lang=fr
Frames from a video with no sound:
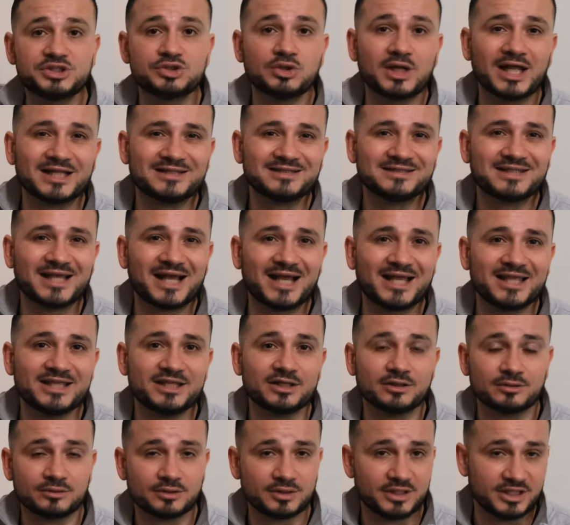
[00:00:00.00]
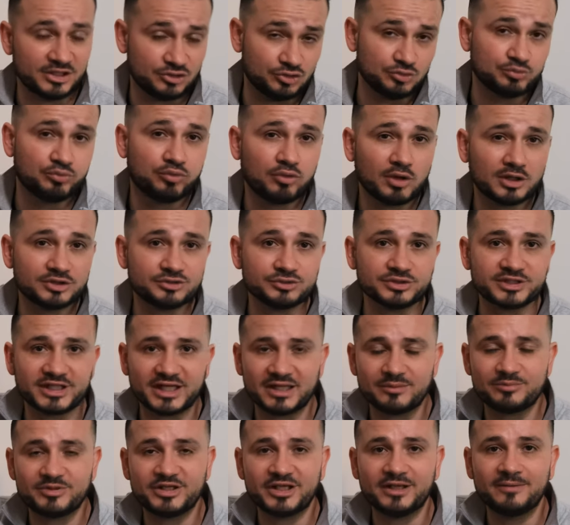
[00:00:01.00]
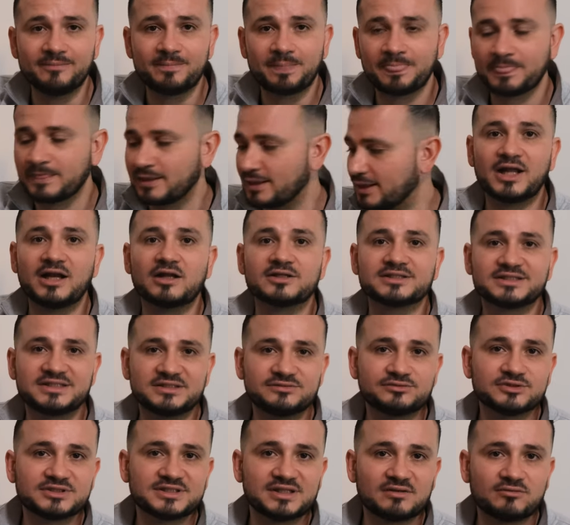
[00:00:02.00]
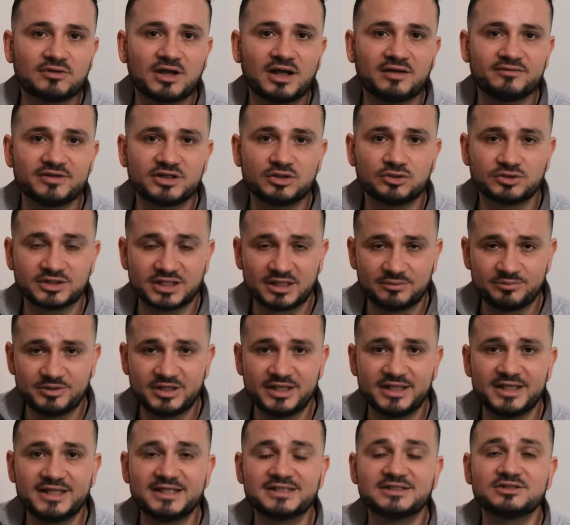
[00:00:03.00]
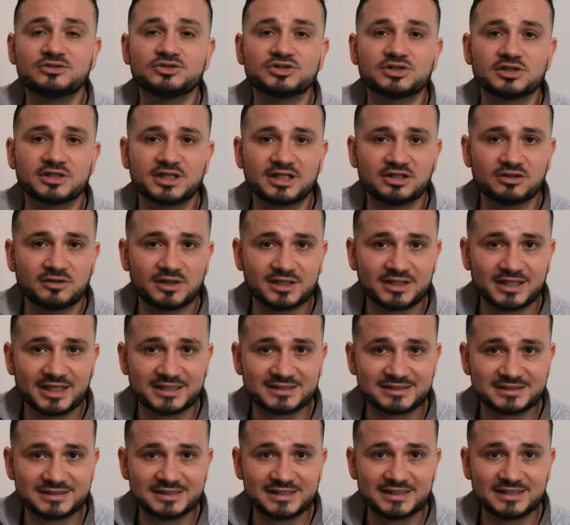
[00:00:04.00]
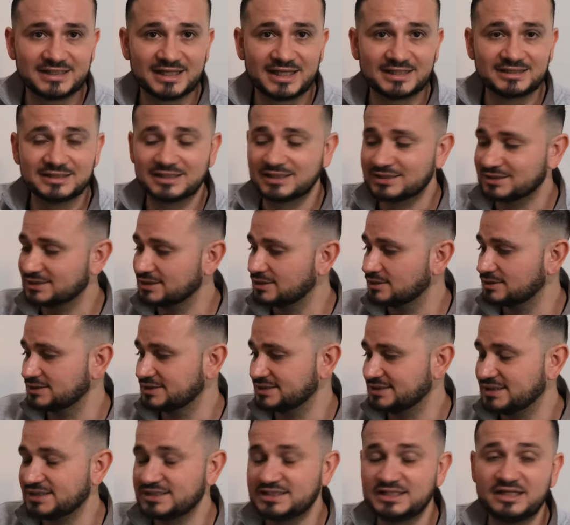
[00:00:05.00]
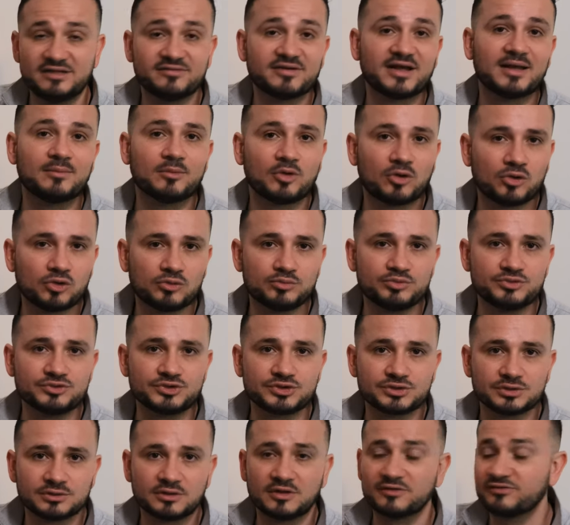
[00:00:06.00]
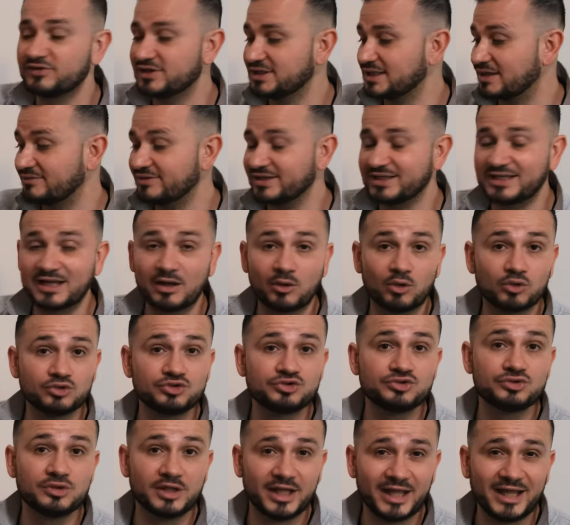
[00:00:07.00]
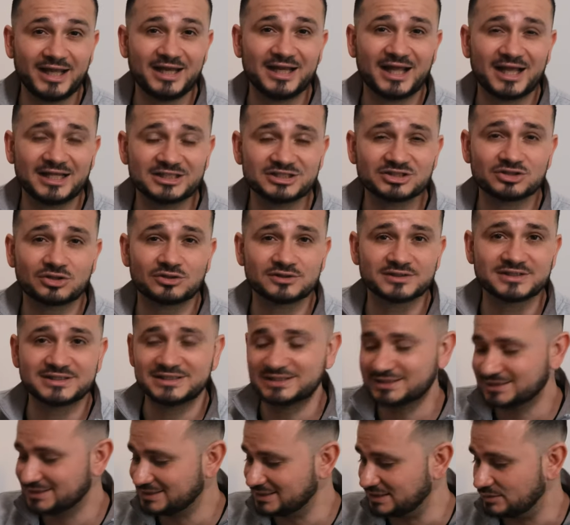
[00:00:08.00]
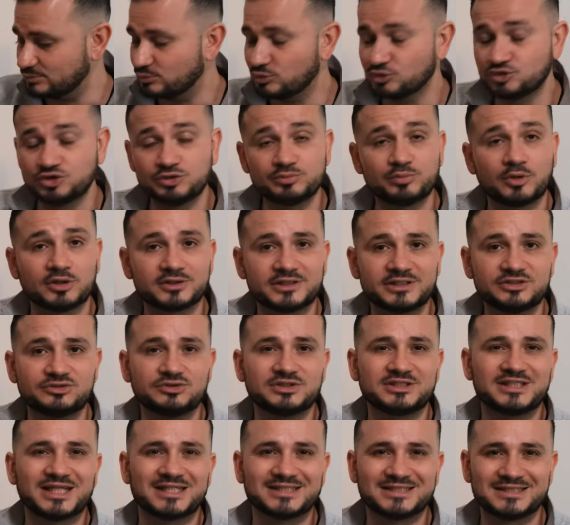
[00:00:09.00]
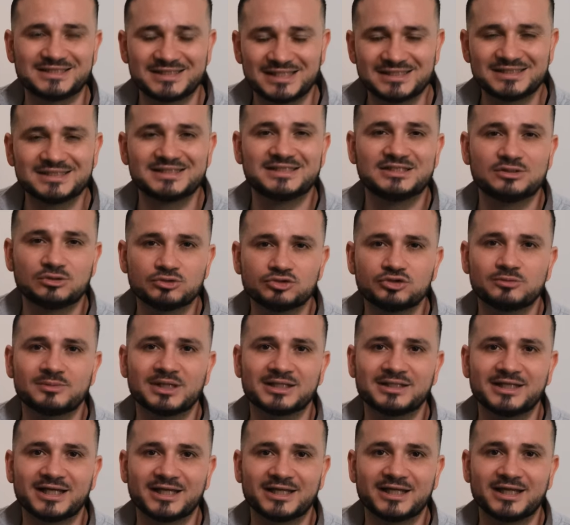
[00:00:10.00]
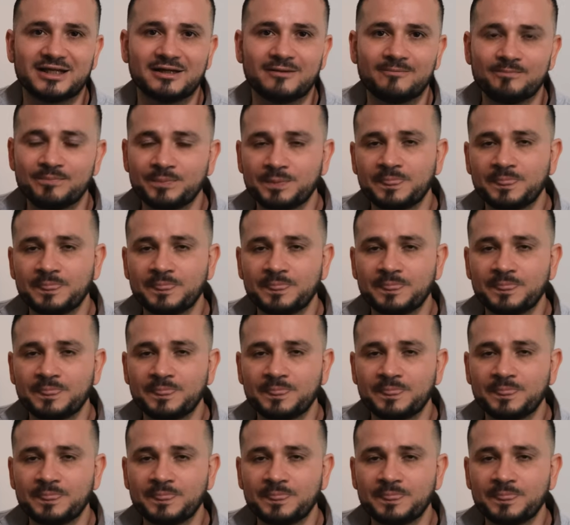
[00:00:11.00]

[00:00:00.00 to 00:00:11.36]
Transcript: de la taille et du poids du trépied, alors ce qu'il faut savoir avec le trépied X284 C4, c'est qu'il est vraiment robuste. En fait, avec la rotule LH36, il peut supporter jusqu'à 16 kg de matériel.